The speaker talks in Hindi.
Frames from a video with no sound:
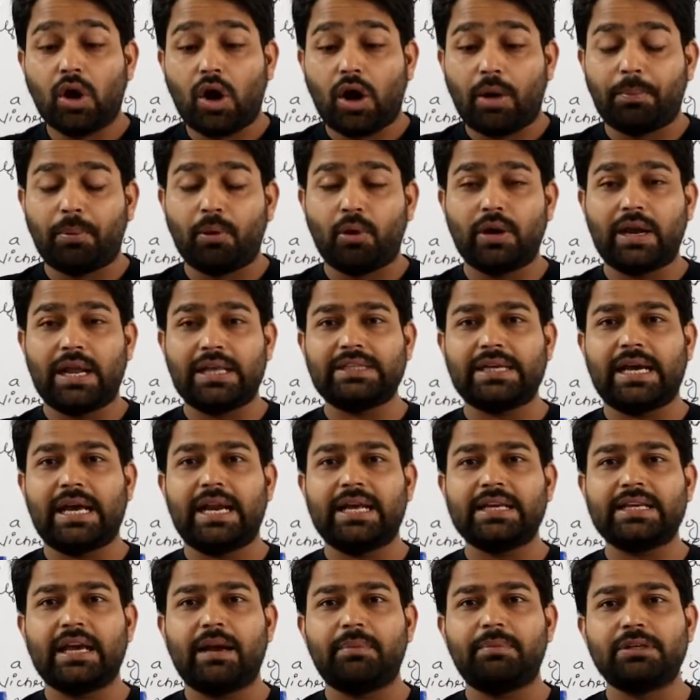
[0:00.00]
और बोला जा
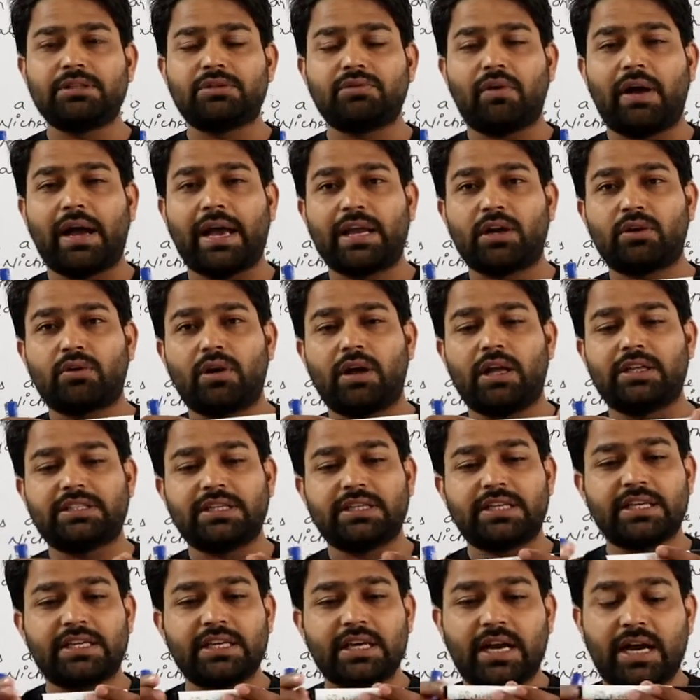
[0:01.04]
रहा है कि आप इस वायर को
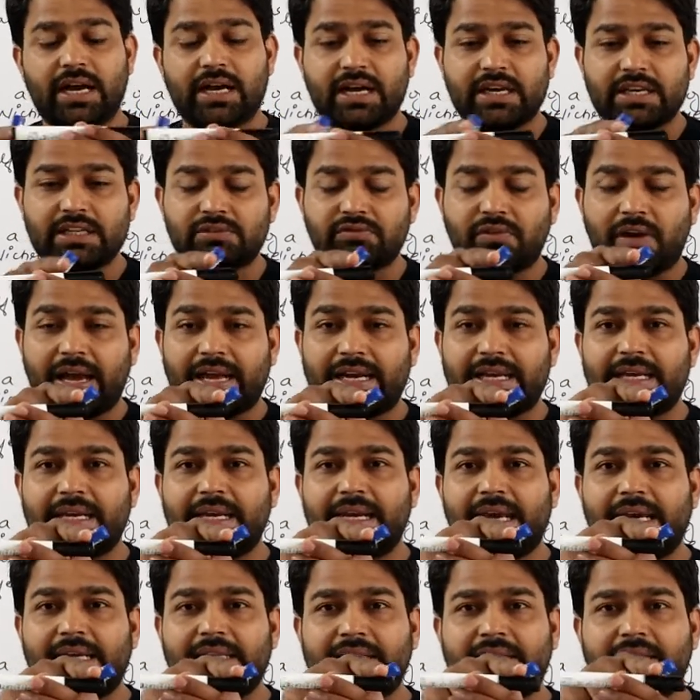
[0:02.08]
अच्छा देखिए अगर इस वायर की
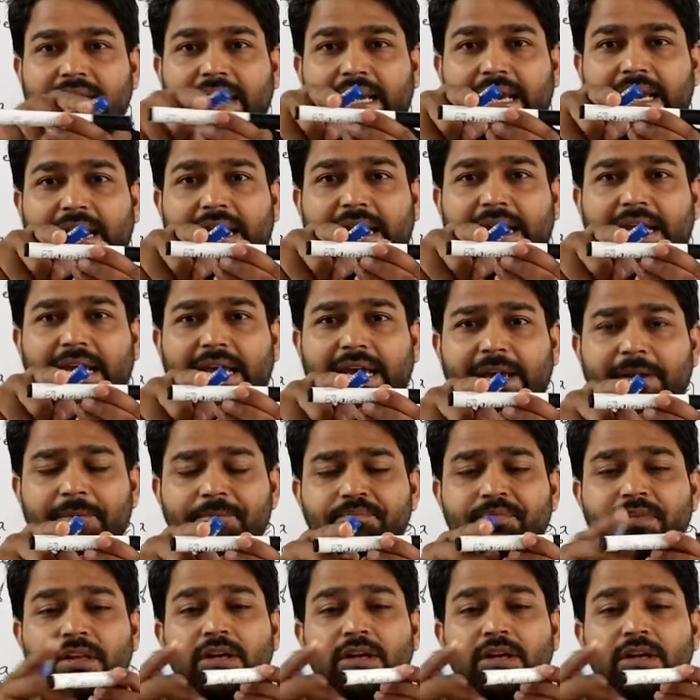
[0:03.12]
लेंथ एल है